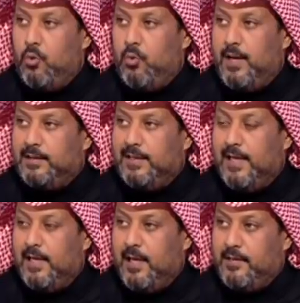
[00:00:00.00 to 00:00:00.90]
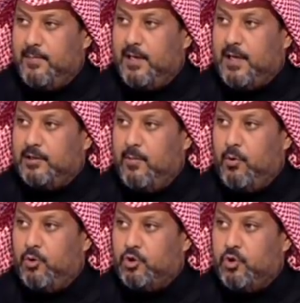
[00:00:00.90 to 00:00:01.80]
والأداء العظيم اللي
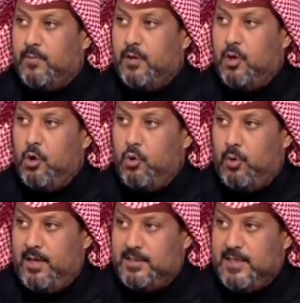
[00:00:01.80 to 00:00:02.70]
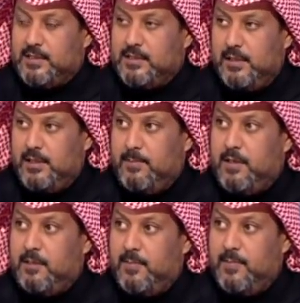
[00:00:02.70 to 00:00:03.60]
قدموه نجومه والإحساس
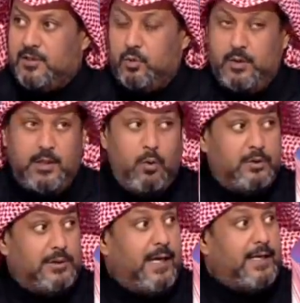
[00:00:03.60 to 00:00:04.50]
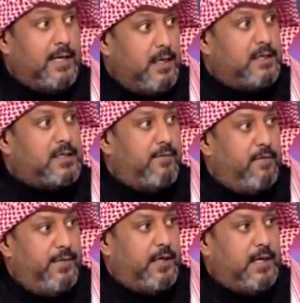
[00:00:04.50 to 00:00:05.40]
الكبير بالمسؤولية والتغيير اللي صار
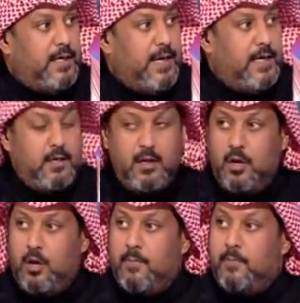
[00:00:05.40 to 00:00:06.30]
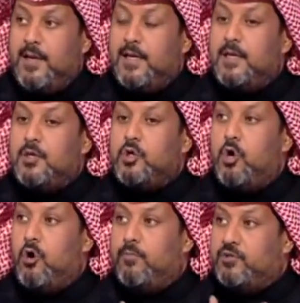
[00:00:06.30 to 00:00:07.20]
في الفريق الهلالي من
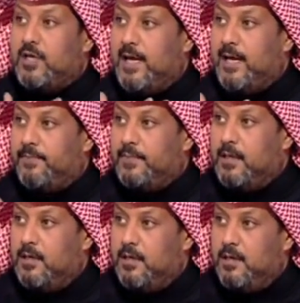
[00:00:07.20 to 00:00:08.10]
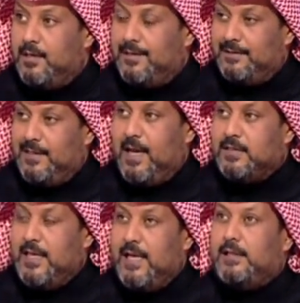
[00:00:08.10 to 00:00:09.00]
يوم جاء
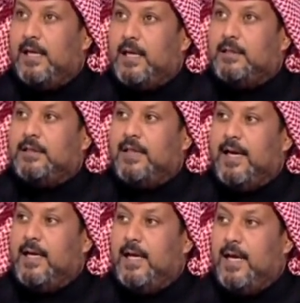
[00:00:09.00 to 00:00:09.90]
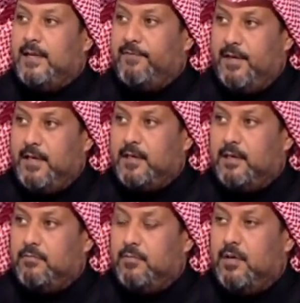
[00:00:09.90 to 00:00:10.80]
دياز يعني أنت لك أن تتخيل هذا
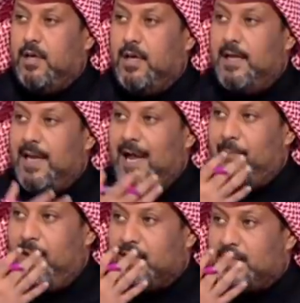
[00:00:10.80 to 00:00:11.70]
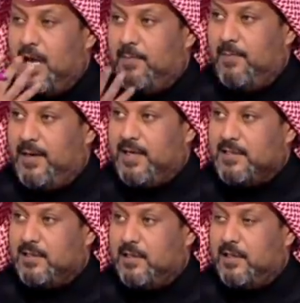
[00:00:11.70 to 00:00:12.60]
الفريق لعب مع صاحب
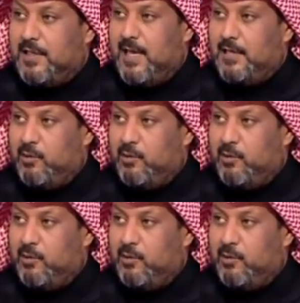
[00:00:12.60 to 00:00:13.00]
المركز الثاني